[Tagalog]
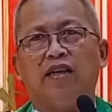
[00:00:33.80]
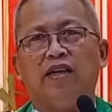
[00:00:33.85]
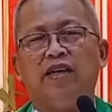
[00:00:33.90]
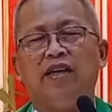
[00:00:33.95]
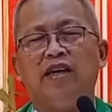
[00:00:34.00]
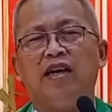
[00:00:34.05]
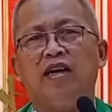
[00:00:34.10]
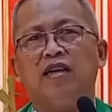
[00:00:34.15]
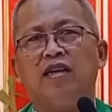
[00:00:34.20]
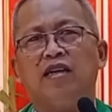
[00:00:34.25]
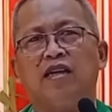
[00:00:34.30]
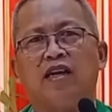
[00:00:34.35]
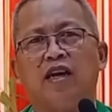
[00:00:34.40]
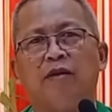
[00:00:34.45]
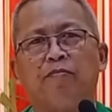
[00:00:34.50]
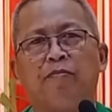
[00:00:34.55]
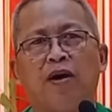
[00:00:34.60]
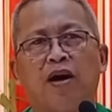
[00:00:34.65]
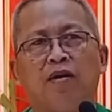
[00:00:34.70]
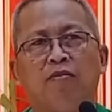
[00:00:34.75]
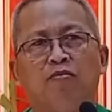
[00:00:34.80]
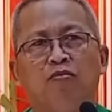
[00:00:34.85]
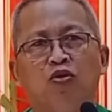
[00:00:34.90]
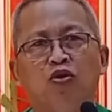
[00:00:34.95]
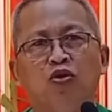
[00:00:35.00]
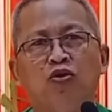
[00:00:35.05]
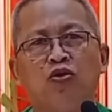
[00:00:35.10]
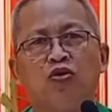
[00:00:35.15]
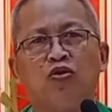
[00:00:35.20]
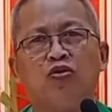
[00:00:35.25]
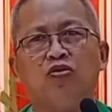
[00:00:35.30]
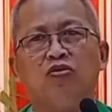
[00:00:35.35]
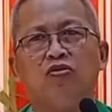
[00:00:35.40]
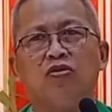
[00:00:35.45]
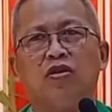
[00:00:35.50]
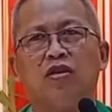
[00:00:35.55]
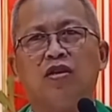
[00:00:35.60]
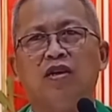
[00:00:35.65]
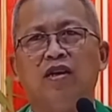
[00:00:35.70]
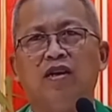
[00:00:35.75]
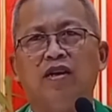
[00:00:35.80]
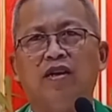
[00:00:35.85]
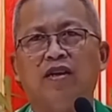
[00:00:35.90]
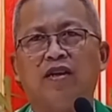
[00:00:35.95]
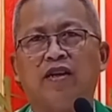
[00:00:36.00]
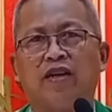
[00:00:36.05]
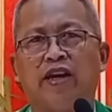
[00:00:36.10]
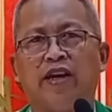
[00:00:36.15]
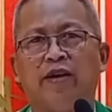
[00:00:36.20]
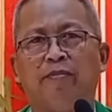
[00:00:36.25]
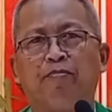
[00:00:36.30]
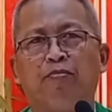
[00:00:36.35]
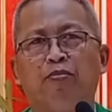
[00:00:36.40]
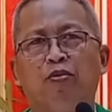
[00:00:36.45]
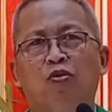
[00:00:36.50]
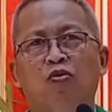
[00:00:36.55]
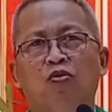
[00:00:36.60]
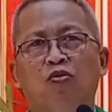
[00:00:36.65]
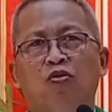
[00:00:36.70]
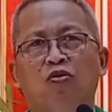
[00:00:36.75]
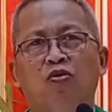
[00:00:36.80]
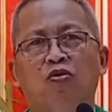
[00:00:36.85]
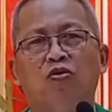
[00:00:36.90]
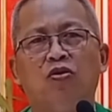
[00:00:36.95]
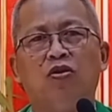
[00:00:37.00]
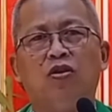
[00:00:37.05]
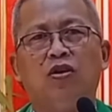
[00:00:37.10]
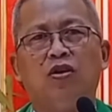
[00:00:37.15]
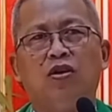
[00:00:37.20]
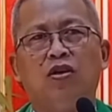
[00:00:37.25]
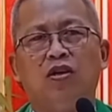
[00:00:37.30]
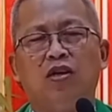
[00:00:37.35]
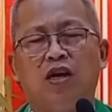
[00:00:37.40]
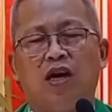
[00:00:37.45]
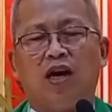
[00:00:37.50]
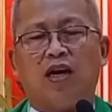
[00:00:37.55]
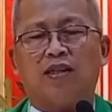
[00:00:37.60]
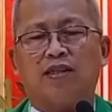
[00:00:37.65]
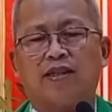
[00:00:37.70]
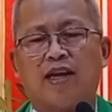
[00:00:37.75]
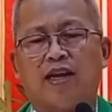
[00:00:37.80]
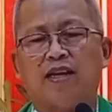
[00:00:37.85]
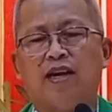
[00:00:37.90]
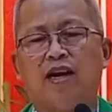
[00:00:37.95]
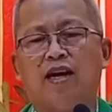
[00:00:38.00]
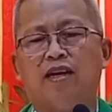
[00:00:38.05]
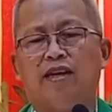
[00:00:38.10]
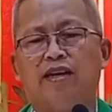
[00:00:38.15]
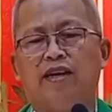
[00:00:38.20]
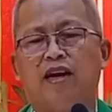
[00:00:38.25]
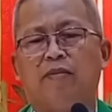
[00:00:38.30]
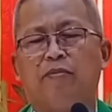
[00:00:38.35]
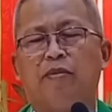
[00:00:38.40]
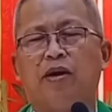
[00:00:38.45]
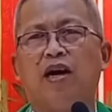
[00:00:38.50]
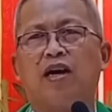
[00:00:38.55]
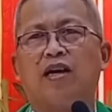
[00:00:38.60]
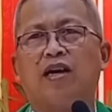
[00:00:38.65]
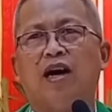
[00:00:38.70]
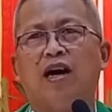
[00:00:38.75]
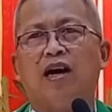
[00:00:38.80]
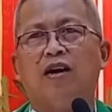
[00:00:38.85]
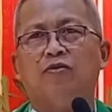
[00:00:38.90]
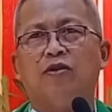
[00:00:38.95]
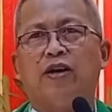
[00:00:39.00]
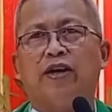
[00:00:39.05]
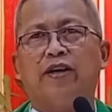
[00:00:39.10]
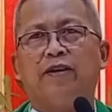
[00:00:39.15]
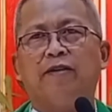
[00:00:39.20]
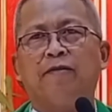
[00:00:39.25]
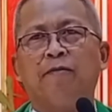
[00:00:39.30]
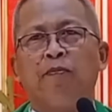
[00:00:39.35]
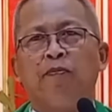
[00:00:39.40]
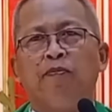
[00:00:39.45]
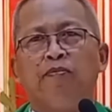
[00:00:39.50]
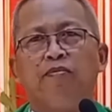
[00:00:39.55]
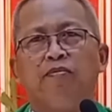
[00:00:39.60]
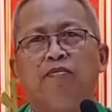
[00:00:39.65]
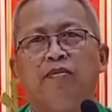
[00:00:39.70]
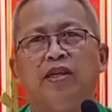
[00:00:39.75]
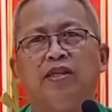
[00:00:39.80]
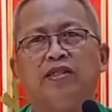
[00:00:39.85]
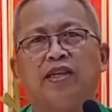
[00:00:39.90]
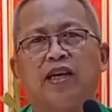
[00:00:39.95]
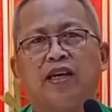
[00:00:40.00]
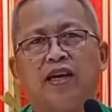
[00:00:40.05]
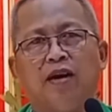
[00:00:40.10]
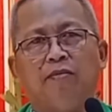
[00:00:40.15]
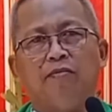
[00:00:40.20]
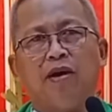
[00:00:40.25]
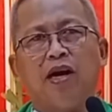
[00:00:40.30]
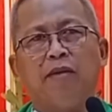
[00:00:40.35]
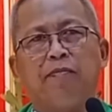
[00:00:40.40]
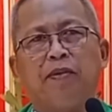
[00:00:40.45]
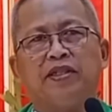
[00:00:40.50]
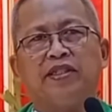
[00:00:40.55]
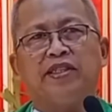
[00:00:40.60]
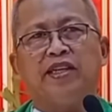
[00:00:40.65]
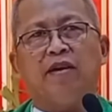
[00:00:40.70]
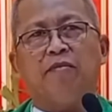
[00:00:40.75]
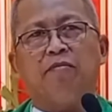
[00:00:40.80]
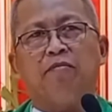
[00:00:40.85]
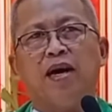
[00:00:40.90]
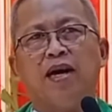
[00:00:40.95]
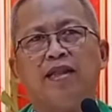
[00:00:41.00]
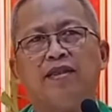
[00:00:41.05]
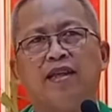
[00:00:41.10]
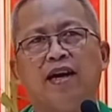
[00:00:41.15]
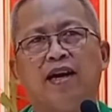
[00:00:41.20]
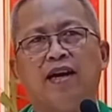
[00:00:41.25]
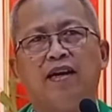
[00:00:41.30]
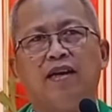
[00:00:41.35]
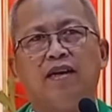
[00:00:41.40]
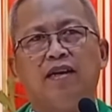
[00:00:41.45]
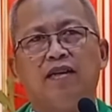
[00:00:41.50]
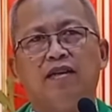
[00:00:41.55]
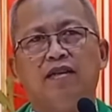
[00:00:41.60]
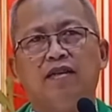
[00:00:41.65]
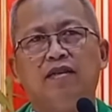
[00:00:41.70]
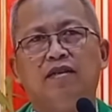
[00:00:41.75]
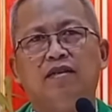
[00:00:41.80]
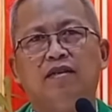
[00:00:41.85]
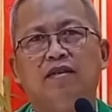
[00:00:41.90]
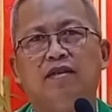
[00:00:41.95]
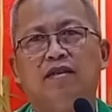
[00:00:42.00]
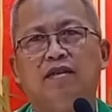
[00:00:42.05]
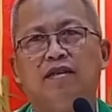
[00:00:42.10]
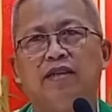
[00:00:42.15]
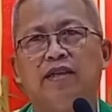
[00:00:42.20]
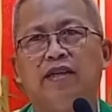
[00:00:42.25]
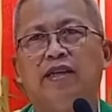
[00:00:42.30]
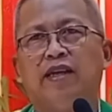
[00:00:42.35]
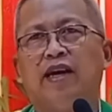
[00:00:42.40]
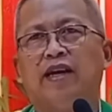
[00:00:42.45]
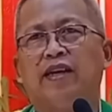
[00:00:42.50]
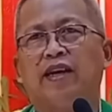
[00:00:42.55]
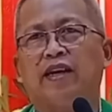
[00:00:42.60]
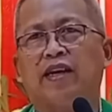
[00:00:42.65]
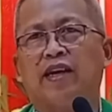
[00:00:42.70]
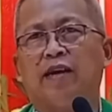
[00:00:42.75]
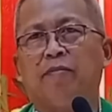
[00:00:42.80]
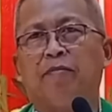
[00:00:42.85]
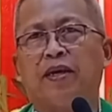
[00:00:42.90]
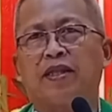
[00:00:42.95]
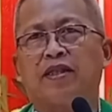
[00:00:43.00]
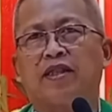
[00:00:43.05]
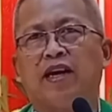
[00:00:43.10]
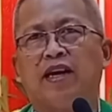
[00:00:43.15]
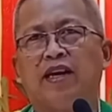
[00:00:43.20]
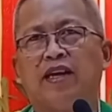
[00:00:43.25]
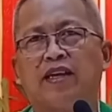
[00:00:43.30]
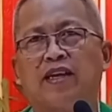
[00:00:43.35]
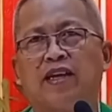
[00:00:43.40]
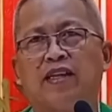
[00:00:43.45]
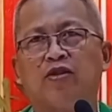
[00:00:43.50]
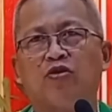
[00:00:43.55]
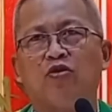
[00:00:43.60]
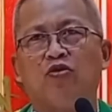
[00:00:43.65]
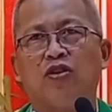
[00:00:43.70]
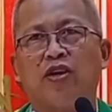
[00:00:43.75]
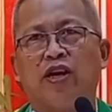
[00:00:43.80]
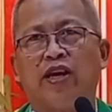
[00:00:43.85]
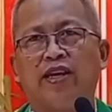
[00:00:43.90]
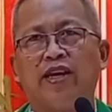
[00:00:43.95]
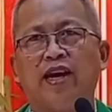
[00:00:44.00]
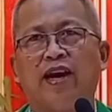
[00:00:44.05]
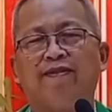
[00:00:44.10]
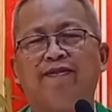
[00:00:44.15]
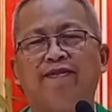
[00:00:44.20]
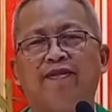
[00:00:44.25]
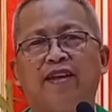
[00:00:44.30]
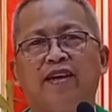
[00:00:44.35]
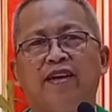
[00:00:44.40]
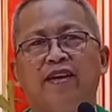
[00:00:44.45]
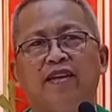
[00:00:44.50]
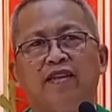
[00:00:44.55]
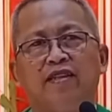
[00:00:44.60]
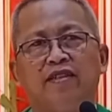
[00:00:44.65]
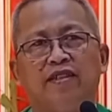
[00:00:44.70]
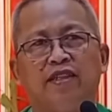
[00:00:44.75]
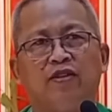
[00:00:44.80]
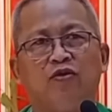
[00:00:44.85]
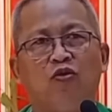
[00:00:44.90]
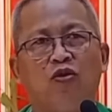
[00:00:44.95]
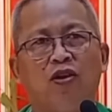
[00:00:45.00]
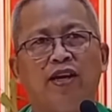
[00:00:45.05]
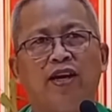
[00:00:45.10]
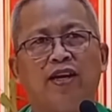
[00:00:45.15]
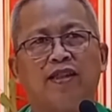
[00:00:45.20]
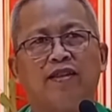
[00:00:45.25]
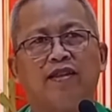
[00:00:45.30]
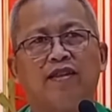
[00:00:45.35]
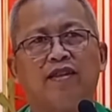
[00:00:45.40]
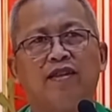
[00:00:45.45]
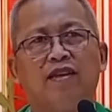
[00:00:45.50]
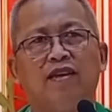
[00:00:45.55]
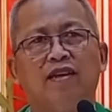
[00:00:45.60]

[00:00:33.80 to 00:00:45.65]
iyang gipangbuntog gipuo ang tanan niyang mga kaaway bisag gamay pa siyang bata iyan ang gipatay katong higanti si Goliath